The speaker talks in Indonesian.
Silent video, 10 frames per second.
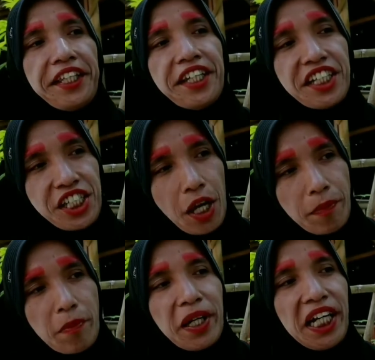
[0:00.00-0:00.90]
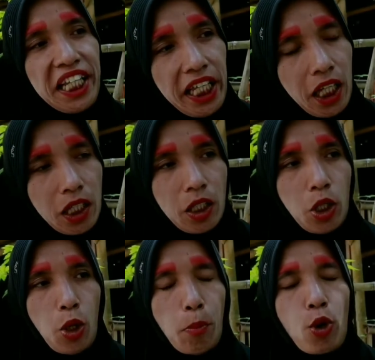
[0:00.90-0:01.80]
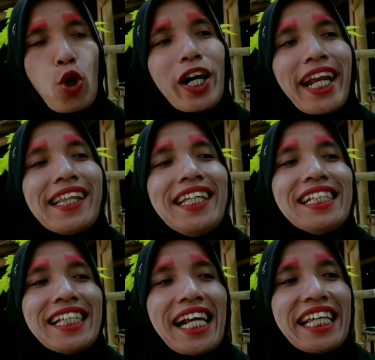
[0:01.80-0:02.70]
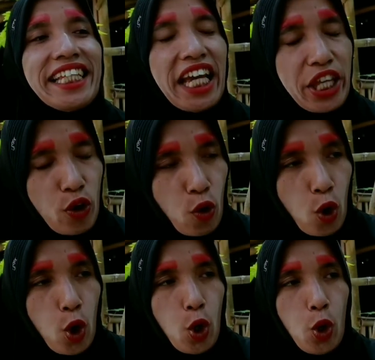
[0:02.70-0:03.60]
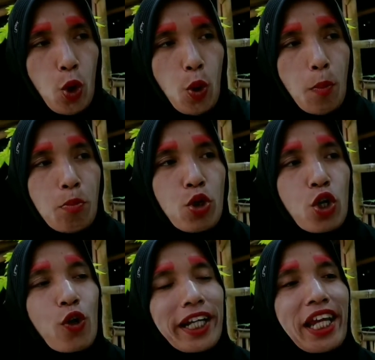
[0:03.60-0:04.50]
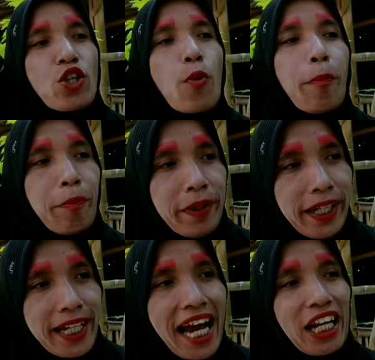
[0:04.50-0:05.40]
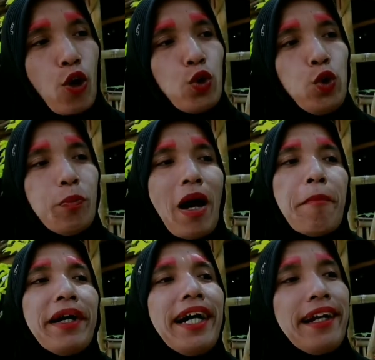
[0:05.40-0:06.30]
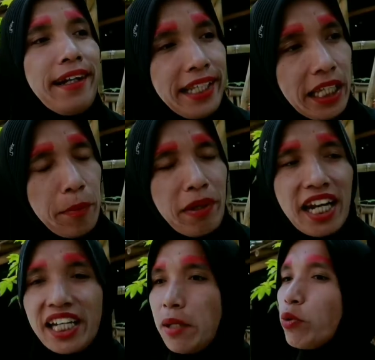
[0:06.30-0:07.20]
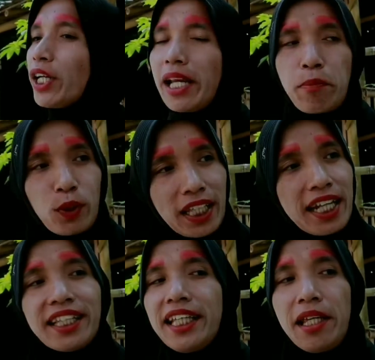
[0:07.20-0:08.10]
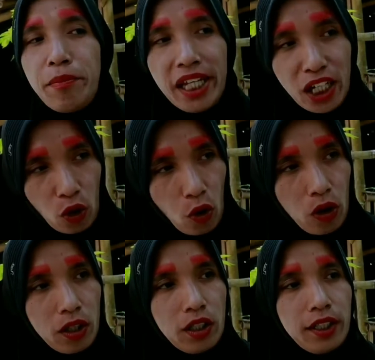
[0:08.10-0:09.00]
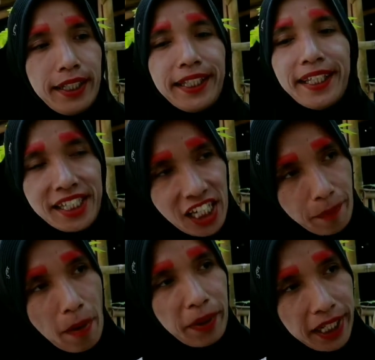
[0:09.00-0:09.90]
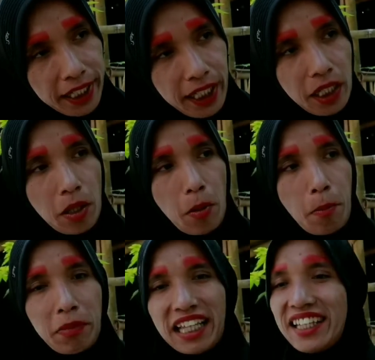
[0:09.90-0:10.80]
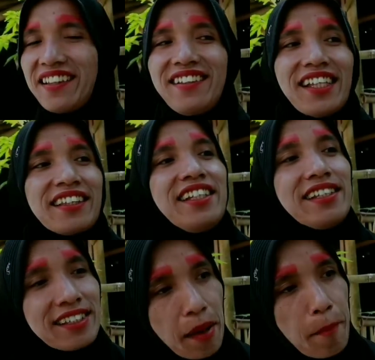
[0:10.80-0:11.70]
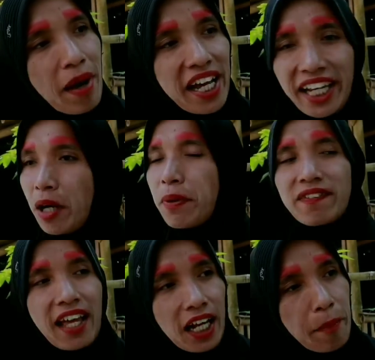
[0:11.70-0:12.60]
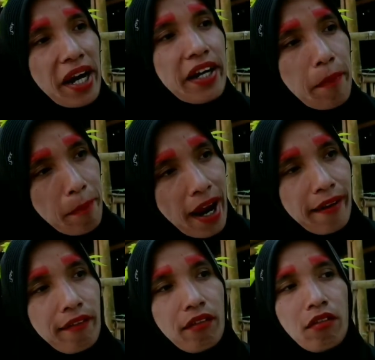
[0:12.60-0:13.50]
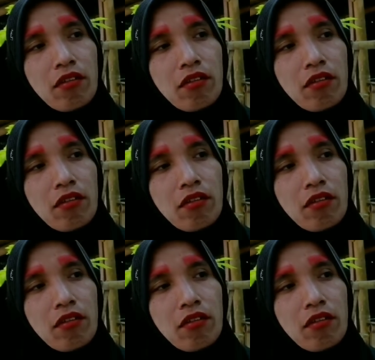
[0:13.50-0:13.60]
iya, cek pabeli. Mun orang tisari ya yo. Mun orang nyumpeng. arek kudu pabeli bila di put repotan di di roh. Iya, cek pabeli. Mata di tisa-tisa mak arek kebentak dek man.